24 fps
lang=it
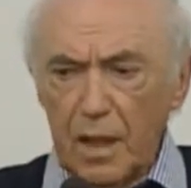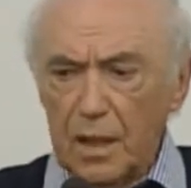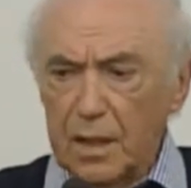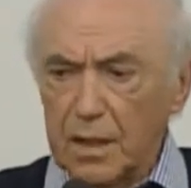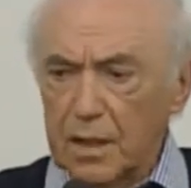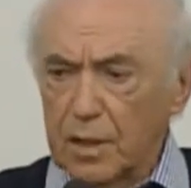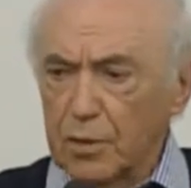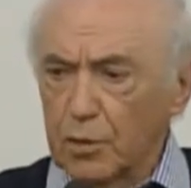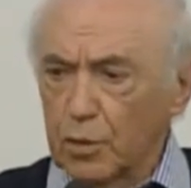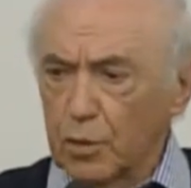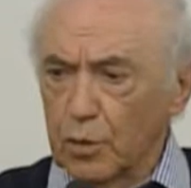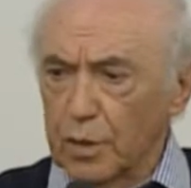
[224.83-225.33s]

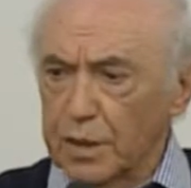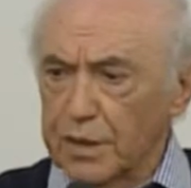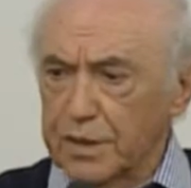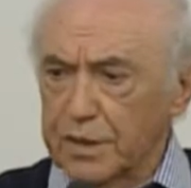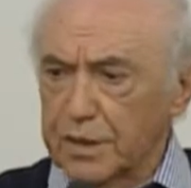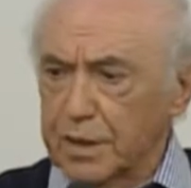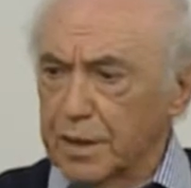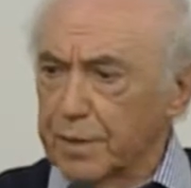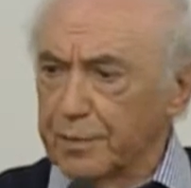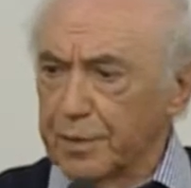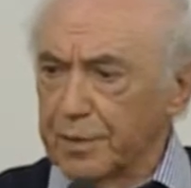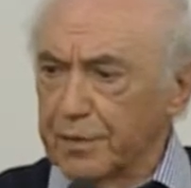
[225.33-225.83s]
devono
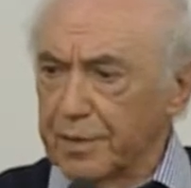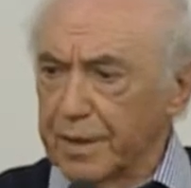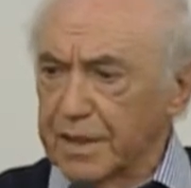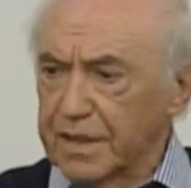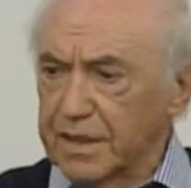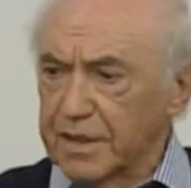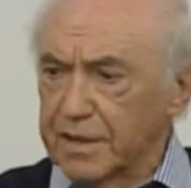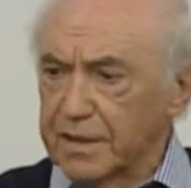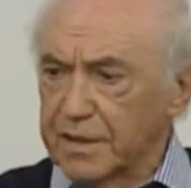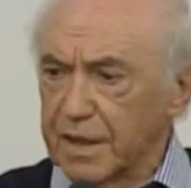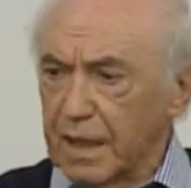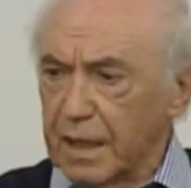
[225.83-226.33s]
essere
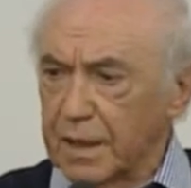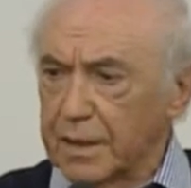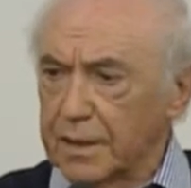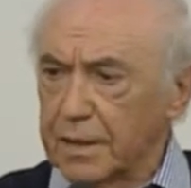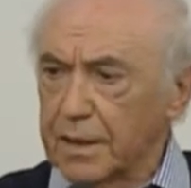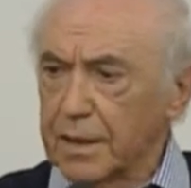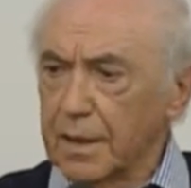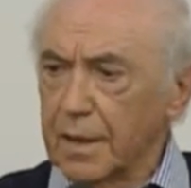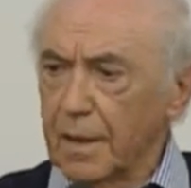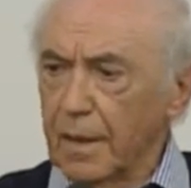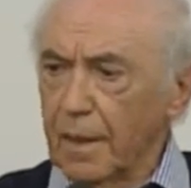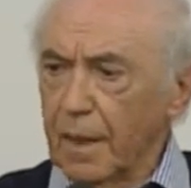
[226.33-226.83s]
privatizzati
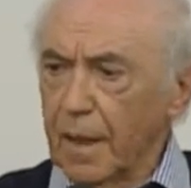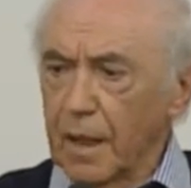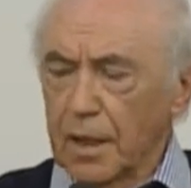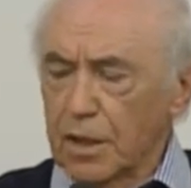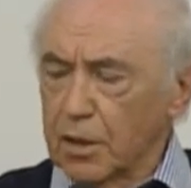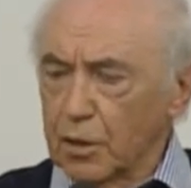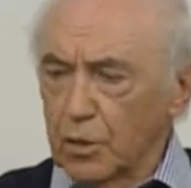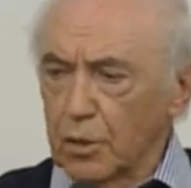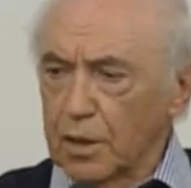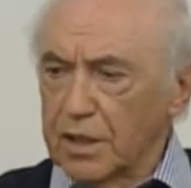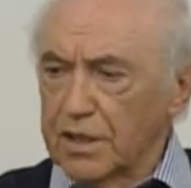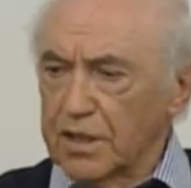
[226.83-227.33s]

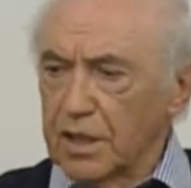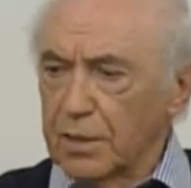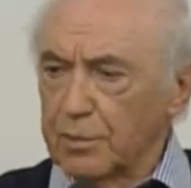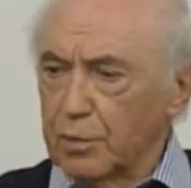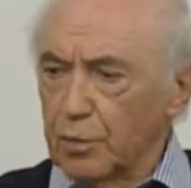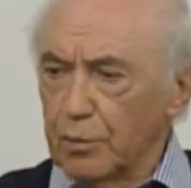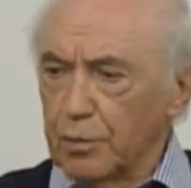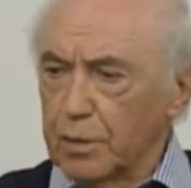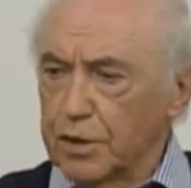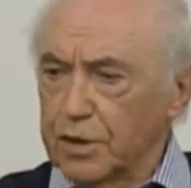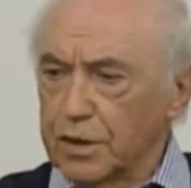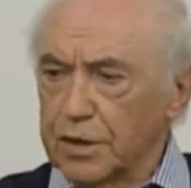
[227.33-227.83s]
devono essere
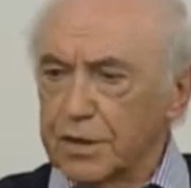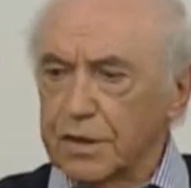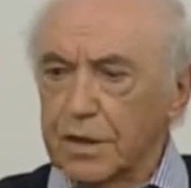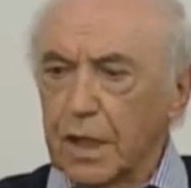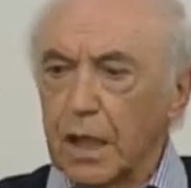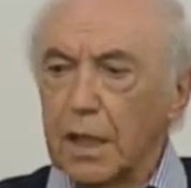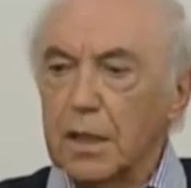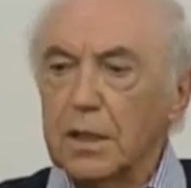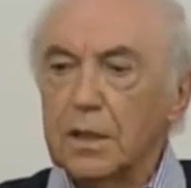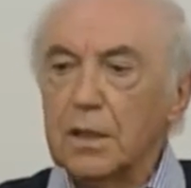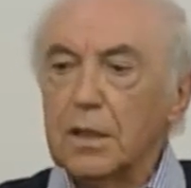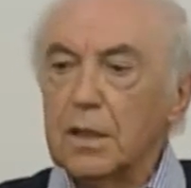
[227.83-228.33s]

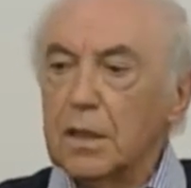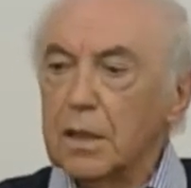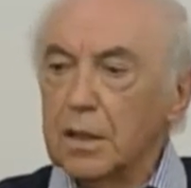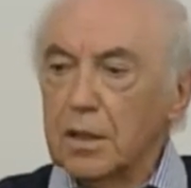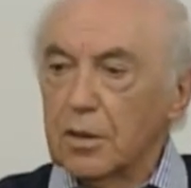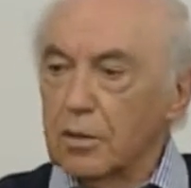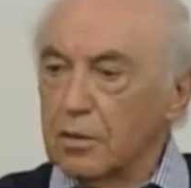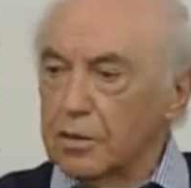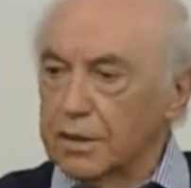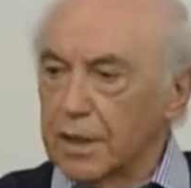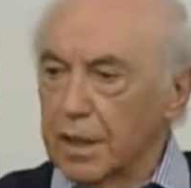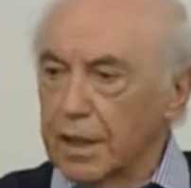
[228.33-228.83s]
pubblicizzati. E
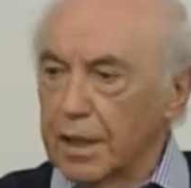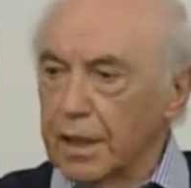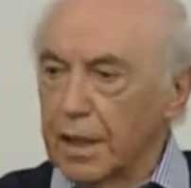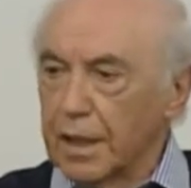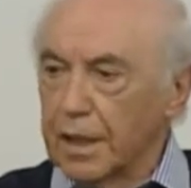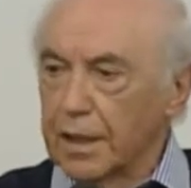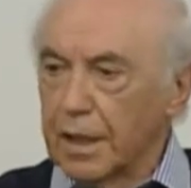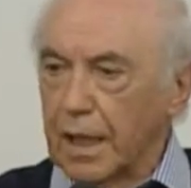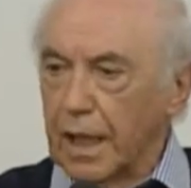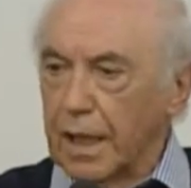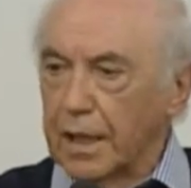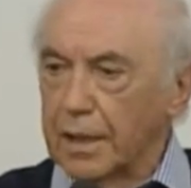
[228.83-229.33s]
cosa che
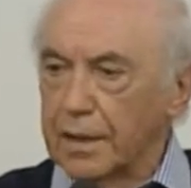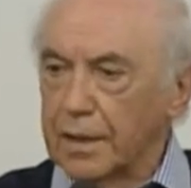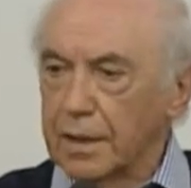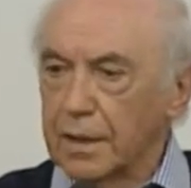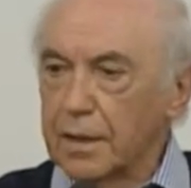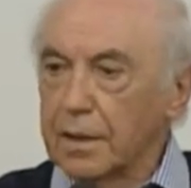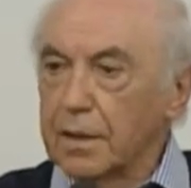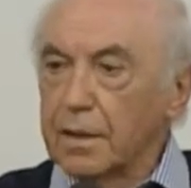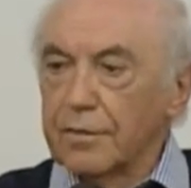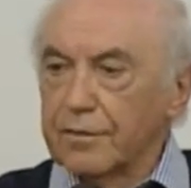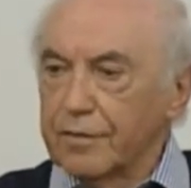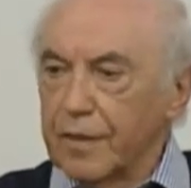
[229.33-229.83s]
accade.
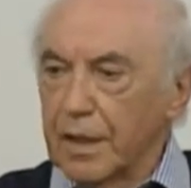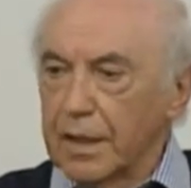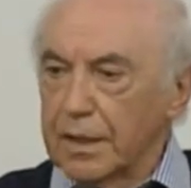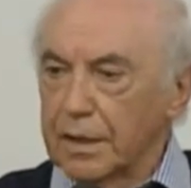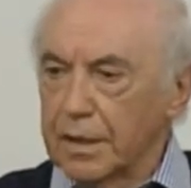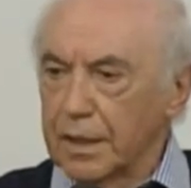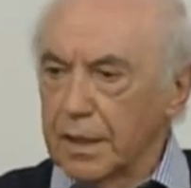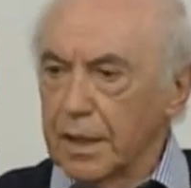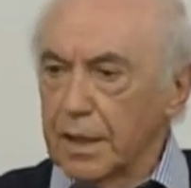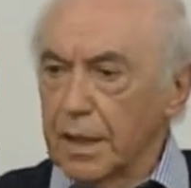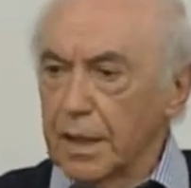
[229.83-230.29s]
Infatti,